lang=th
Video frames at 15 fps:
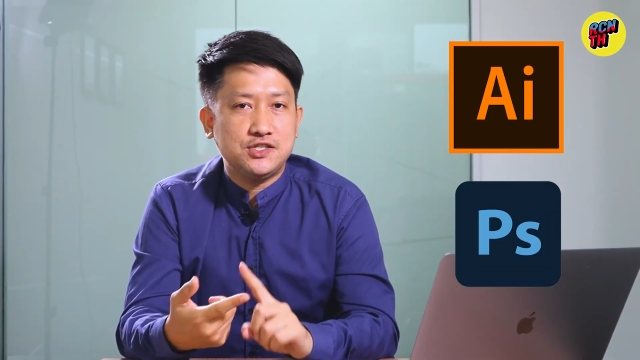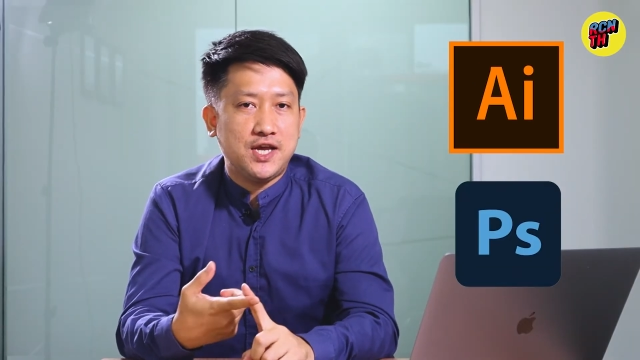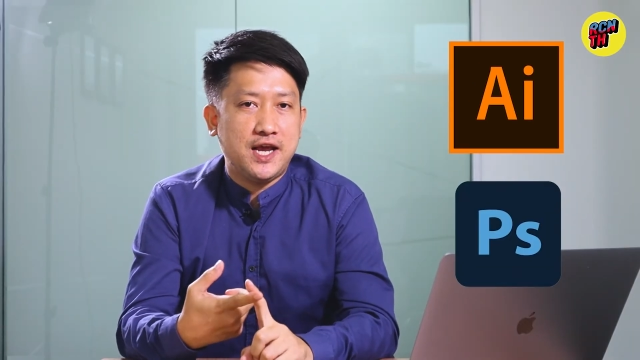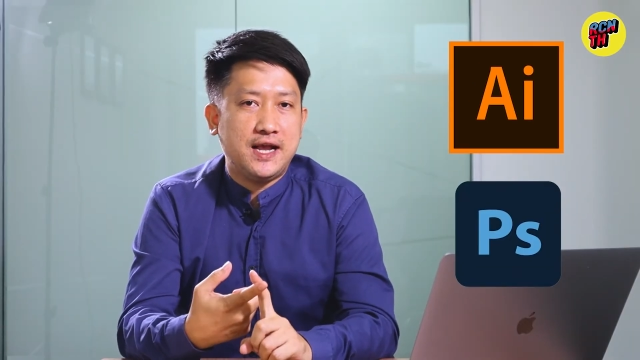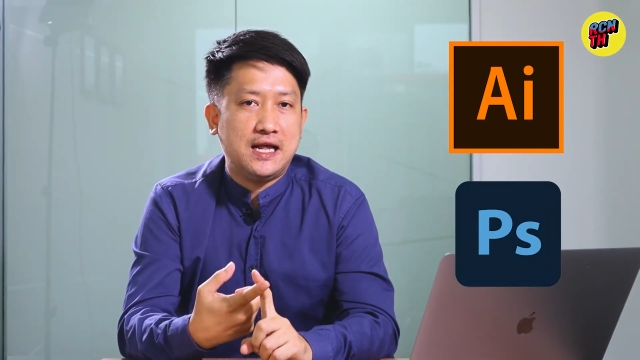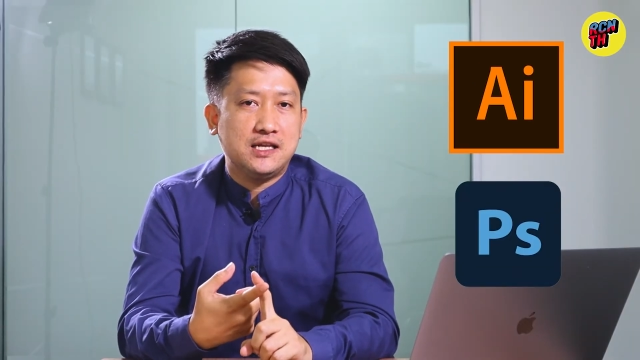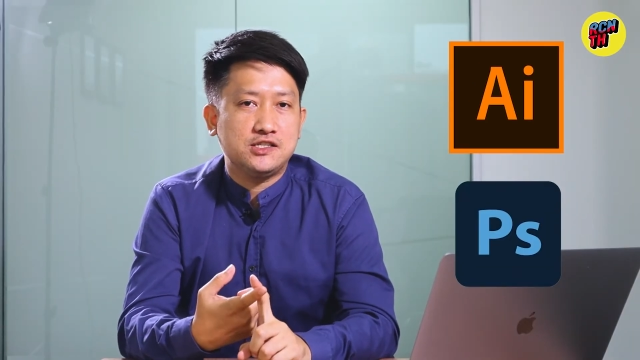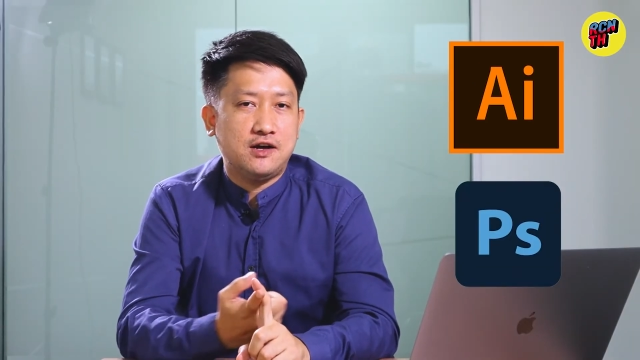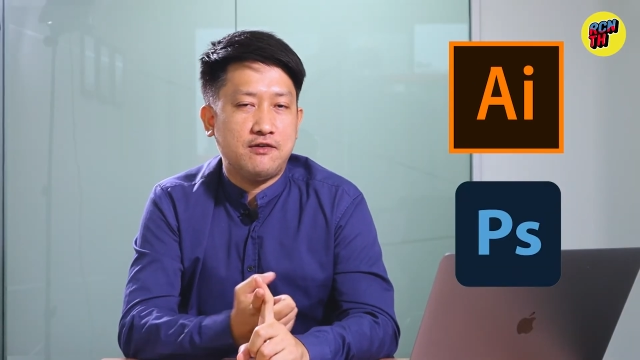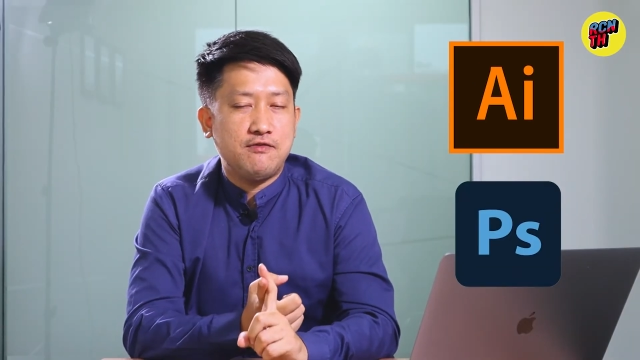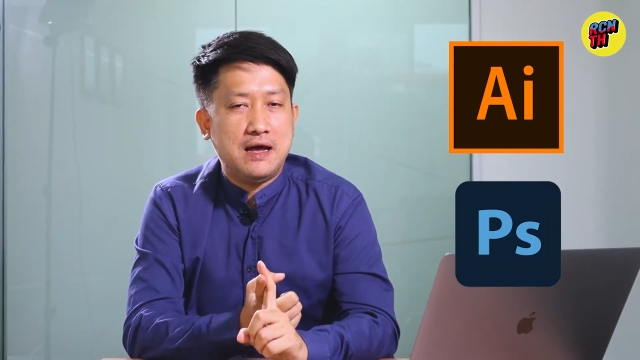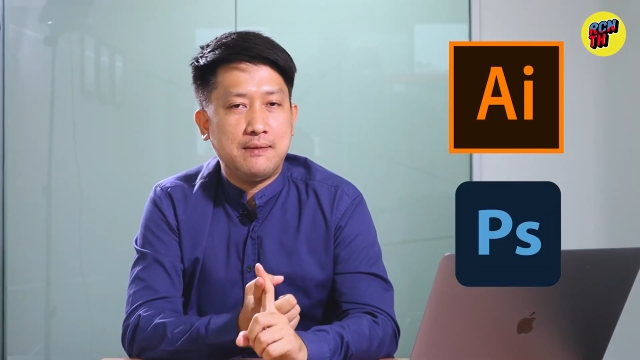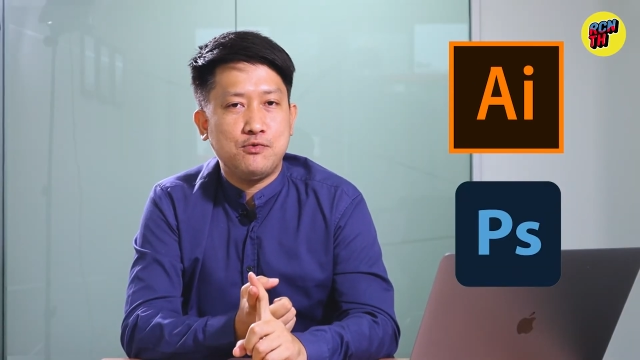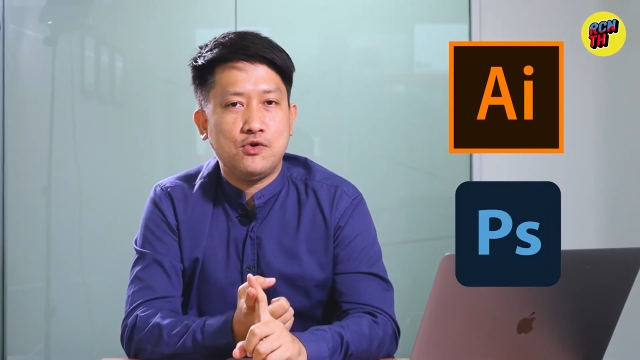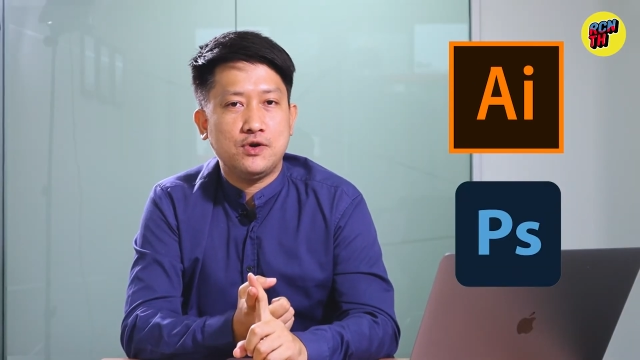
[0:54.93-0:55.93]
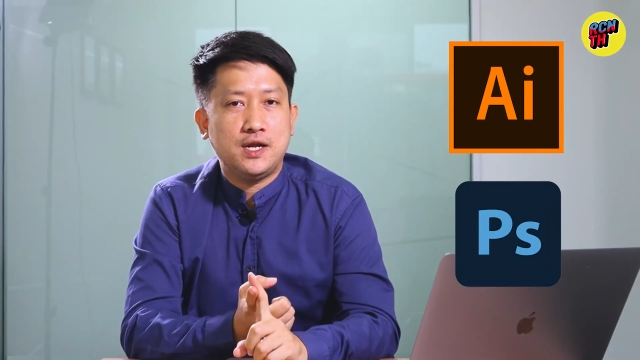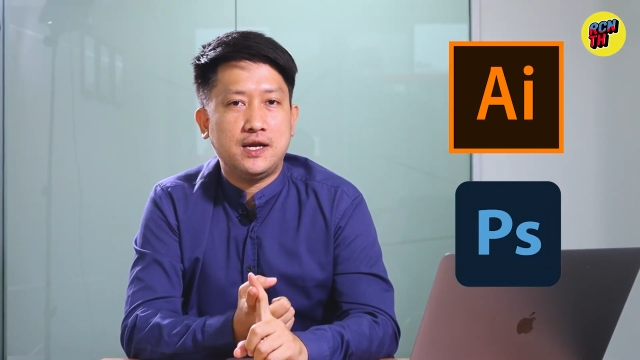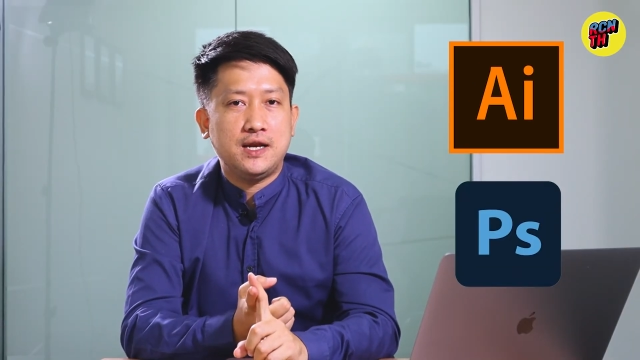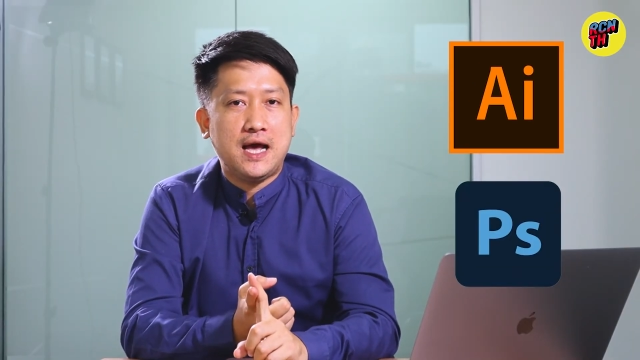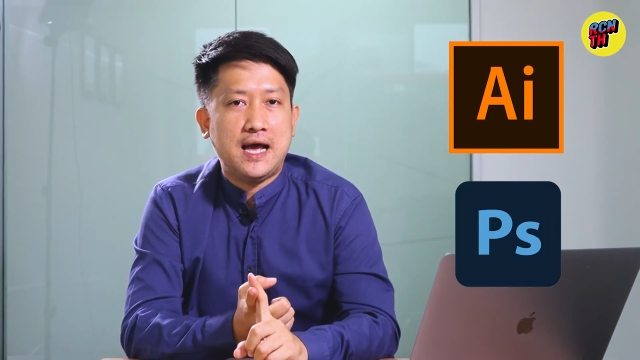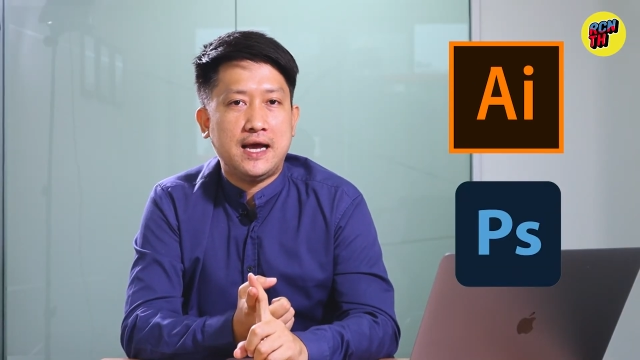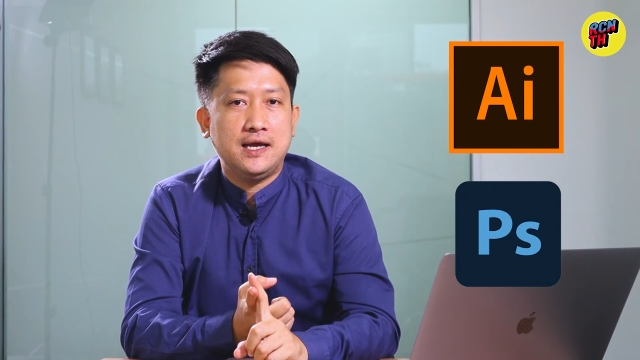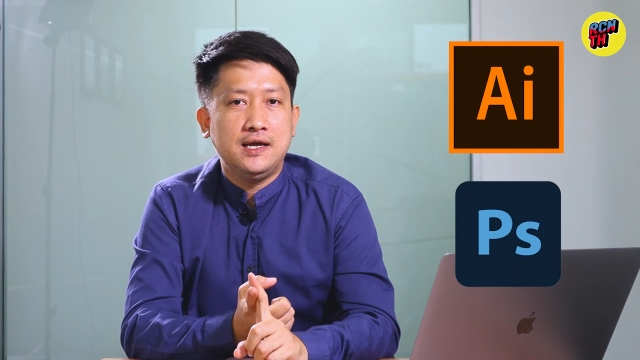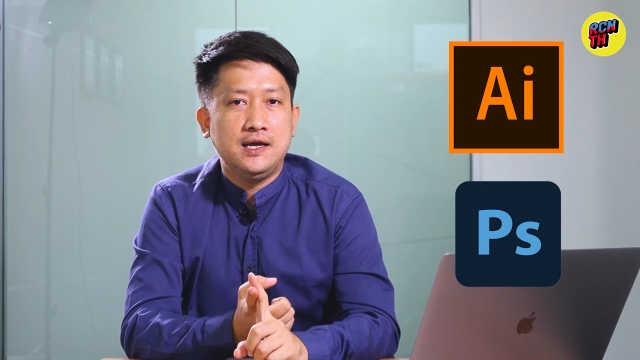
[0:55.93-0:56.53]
ใช้งานซอฟต์แวร์พวกนั้นได้